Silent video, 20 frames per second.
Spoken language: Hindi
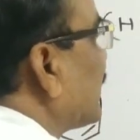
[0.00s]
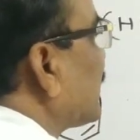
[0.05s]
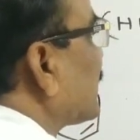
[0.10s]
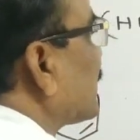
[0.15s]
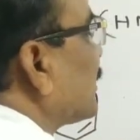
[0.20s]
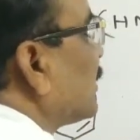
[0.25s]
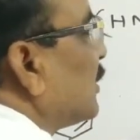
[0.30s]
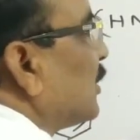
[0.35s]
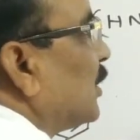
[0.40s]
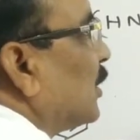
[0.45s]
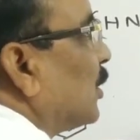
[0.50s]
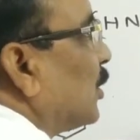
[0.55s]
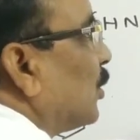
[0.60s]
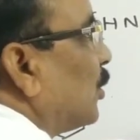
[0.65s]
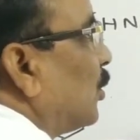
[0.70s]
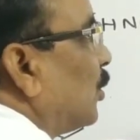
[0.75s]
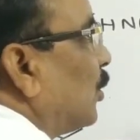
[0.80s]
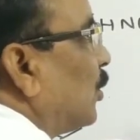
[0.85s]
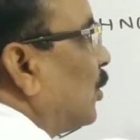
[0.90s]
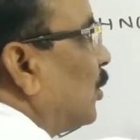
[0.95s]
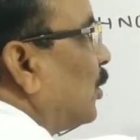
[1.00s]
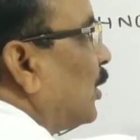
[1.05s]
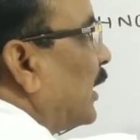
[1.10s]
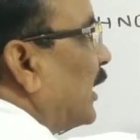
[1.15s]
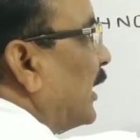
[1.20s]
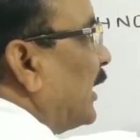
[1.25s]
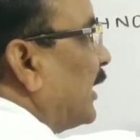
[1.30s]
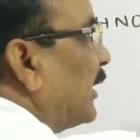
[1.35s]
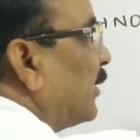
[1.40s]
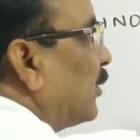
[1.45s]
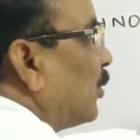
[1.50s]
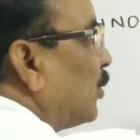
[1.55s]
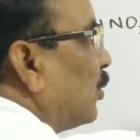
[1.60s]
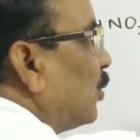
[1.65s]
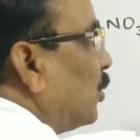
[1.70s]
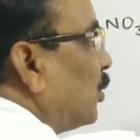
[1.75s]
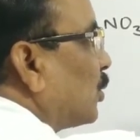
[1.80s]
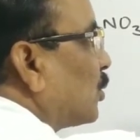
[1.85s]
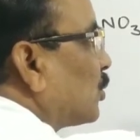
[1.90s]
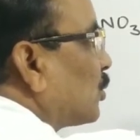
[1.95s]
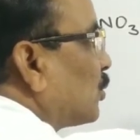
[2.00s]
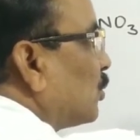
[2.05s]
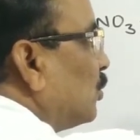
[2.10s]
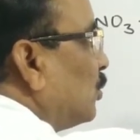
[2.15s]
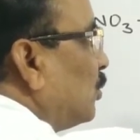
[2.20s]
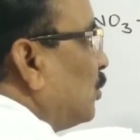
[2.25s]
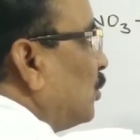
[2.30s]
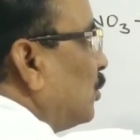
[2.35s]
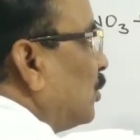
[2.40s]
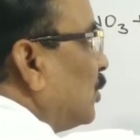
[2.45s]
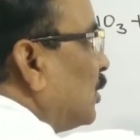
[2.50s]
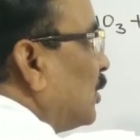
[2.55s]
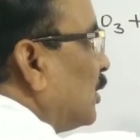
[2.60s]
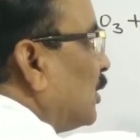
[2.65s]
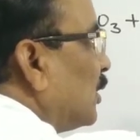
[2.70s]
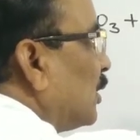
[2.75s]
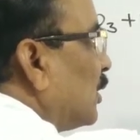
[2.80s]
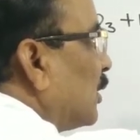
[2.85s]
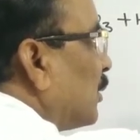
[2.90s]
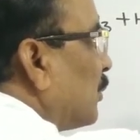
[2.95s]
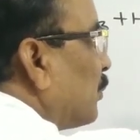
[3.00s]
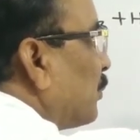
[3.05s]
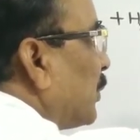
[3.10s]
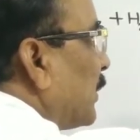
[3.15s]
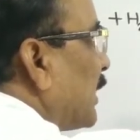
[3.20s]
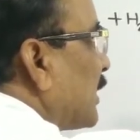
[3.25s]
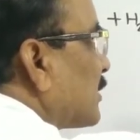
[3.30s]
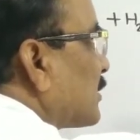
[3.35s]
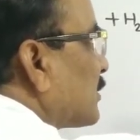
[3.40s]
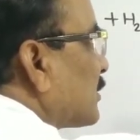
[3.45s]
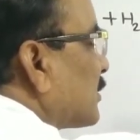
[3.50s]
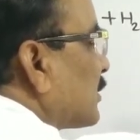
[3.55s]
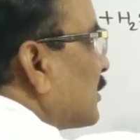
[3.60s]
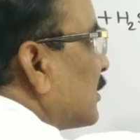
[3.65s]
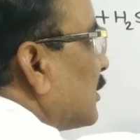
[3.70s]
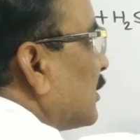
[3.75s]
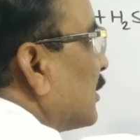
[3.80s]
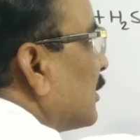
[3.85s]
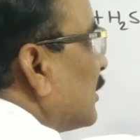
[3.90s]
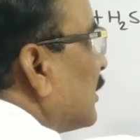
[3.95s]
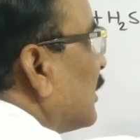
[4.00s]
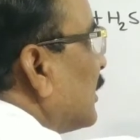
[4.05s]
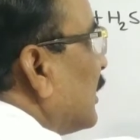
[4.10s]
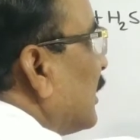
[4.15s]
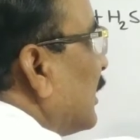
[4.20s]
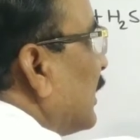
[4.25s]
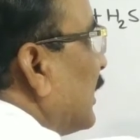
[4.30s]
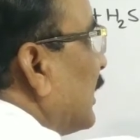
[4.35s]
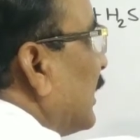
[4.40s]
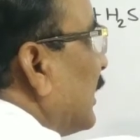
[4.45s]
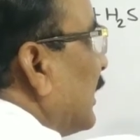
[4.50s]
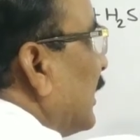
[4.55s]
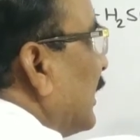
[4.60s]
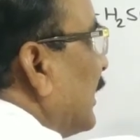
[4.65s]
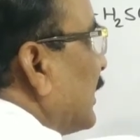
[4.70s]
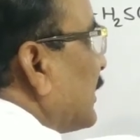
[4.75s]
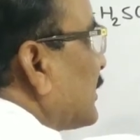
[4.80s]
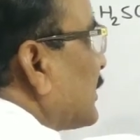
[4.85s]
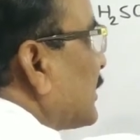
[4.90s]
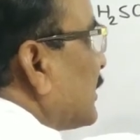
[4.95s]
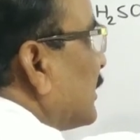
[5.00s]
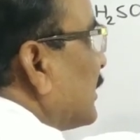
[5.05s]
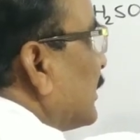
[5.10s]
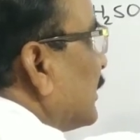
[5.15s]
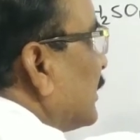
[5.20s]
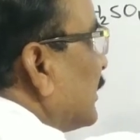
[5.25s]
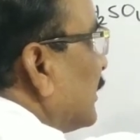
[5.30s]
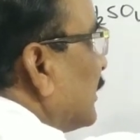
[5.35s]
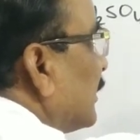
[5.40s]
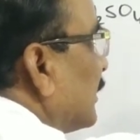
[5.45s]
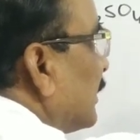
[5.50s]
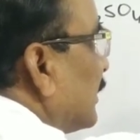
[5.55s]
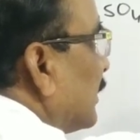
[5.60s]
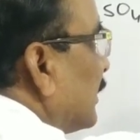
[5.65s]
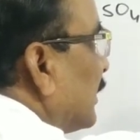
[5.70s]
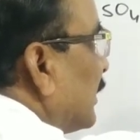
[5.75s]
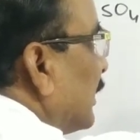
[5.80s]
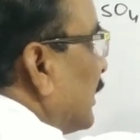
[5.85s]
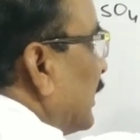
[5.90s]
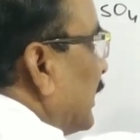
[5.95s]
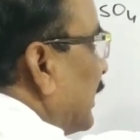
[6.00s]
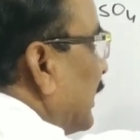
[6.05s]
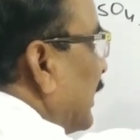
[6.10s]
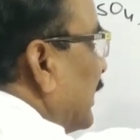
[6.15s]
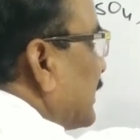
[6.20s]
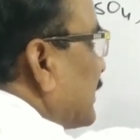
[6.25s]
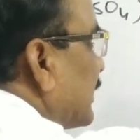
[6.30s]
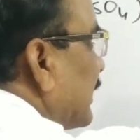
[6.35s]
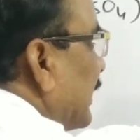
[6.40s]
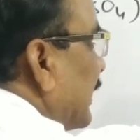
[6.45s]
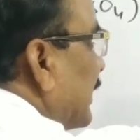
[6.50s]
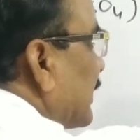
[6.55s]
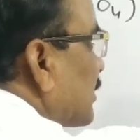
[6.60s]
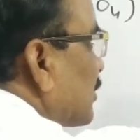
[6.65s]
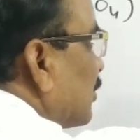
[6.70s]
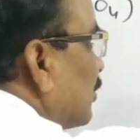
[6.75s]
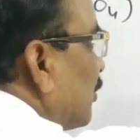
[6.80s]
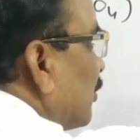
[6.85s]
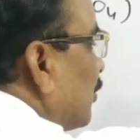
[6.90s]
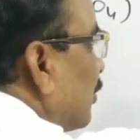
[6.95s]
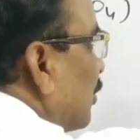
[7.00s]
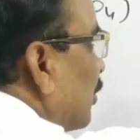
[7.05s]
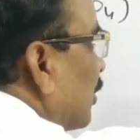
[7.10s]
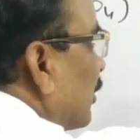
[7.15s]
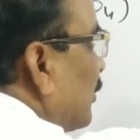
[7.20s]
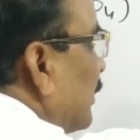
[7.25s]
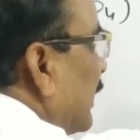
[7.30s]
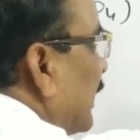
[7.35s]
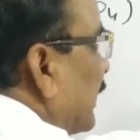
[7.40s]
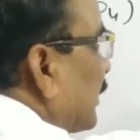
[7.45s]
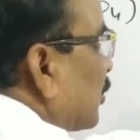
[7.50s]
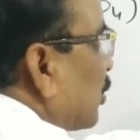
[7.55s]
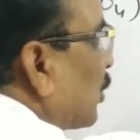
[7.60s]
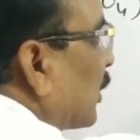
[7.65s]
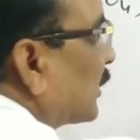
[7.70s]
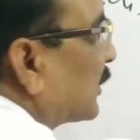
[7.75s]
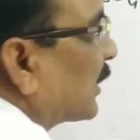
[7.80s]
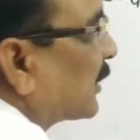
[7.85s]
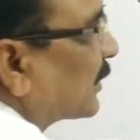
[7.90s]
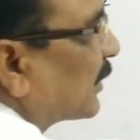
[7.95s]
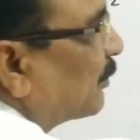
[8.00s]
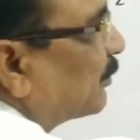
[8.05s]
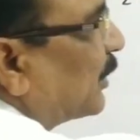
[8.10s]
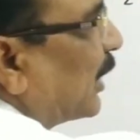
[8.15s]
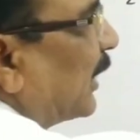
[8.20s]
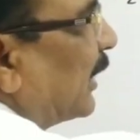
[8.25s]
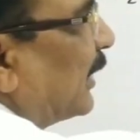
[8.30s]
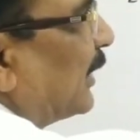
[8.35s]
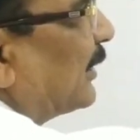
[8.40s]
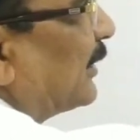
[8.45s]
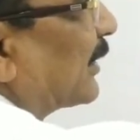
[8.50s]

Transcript: एच ओ एन ओ टू प्लस एच एच एस ओ फोर मैंने थोड़ा सा समझाने की